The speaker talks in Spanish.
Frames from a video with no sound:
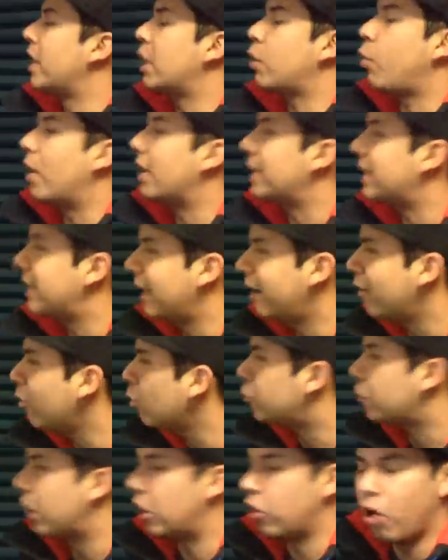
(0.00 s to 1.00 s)
de cualquier
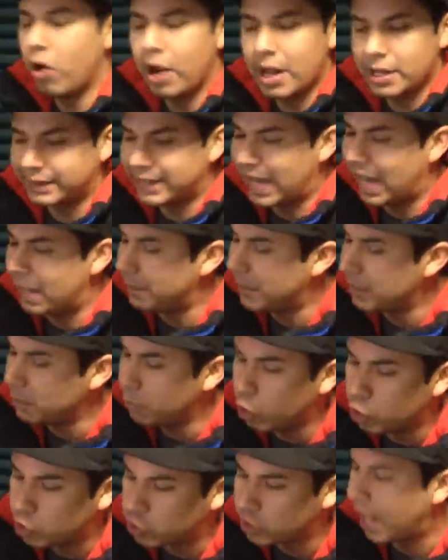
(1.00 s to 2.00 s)
luchador, hasta el
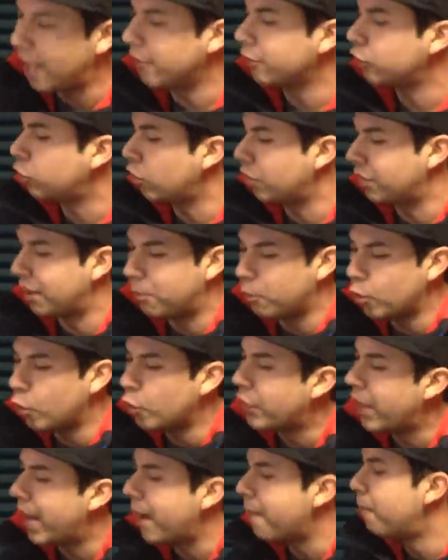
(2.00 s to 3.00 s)
mismo santo, de Blue
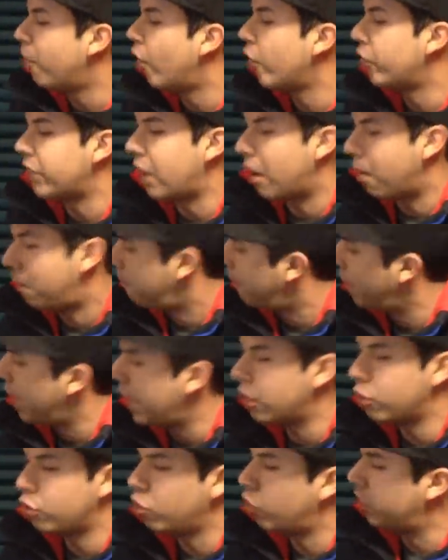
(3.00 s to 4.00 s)
Demon, del
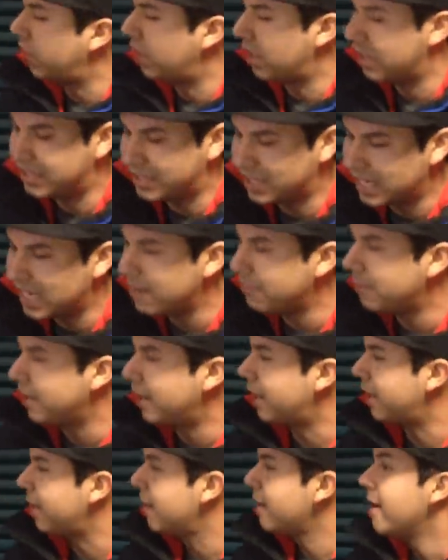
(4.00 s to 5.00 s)
perro, del
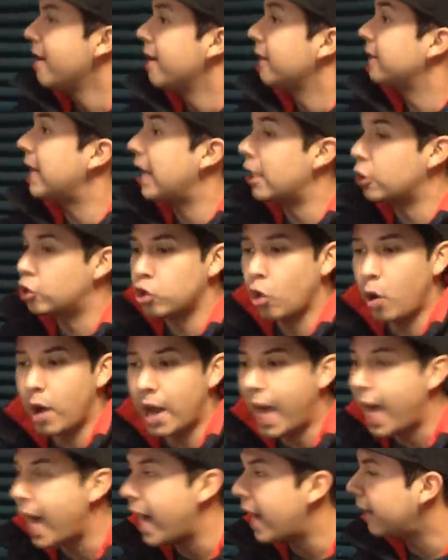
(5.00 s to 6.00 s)
ciber, del
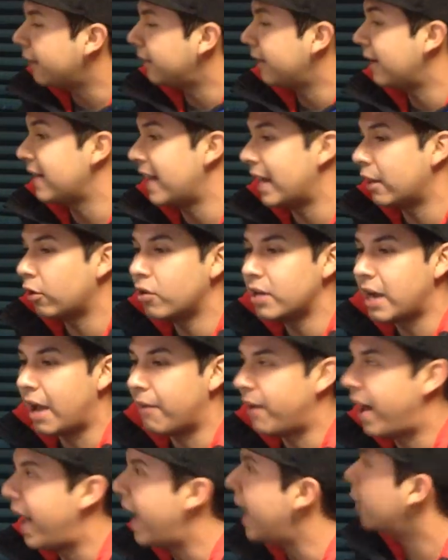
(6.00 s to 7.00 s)
solar, de negro
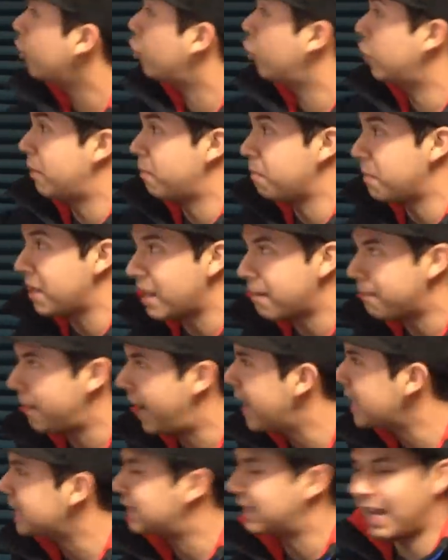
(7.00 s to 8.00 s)
navarro, de mil
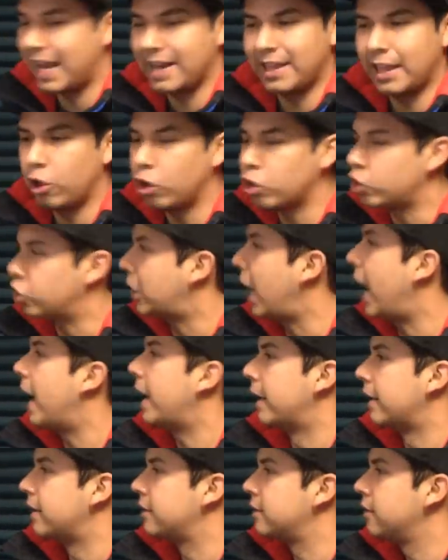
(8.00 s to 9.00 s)
máscaras, de dos
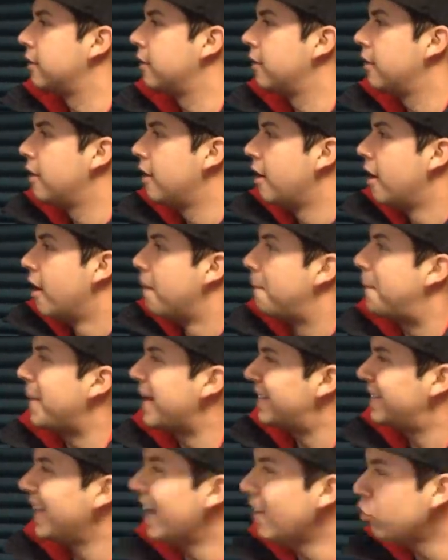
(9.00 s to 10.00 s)
caras.
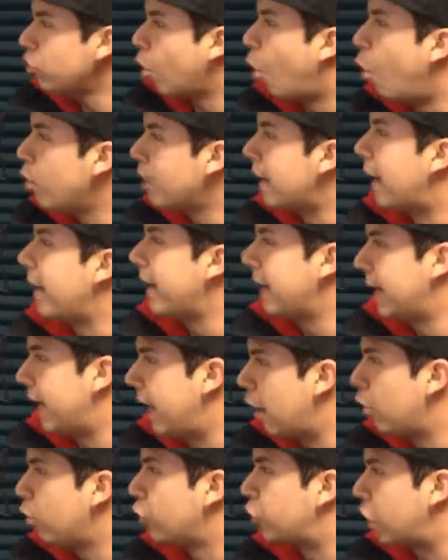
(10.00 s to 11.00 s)
Pisando una arena
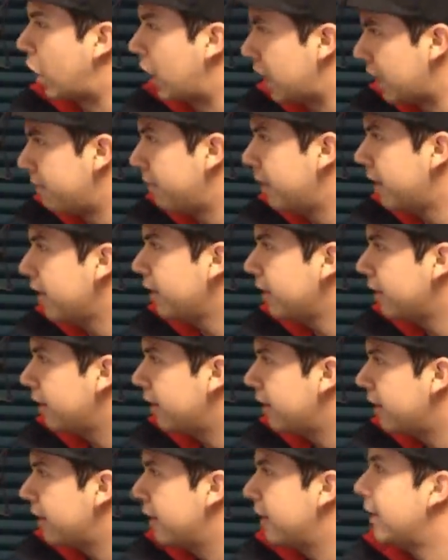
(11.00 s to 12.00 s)
de lucha libre,
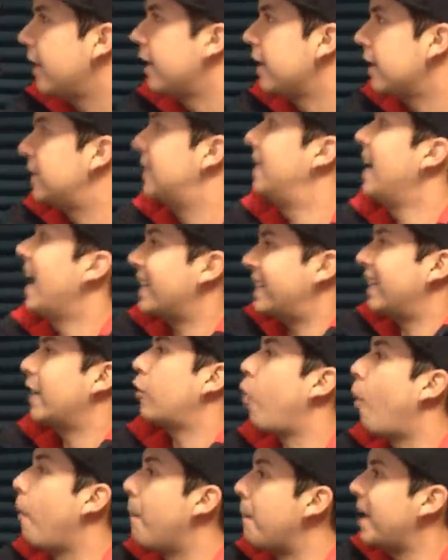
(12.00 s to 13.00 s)
ya se
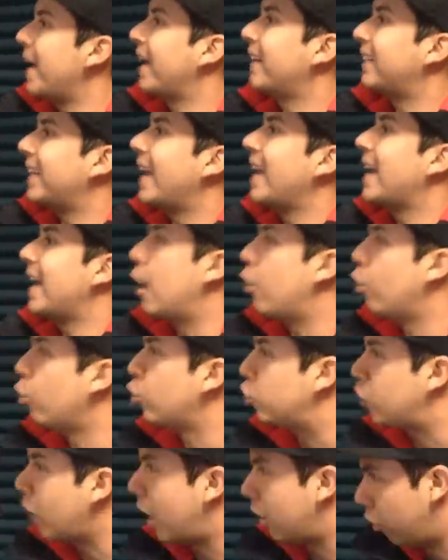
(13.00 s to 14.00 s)
convierte en el
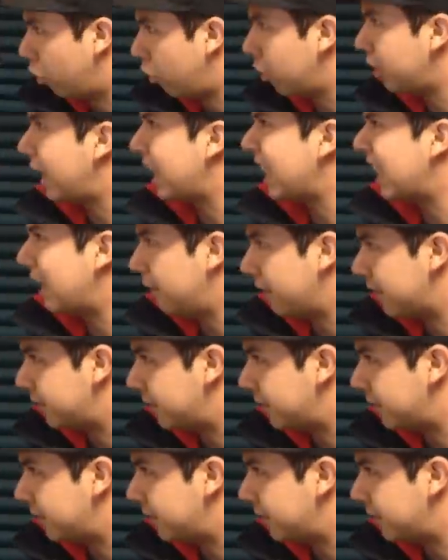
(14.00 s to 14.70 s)
luchador que debe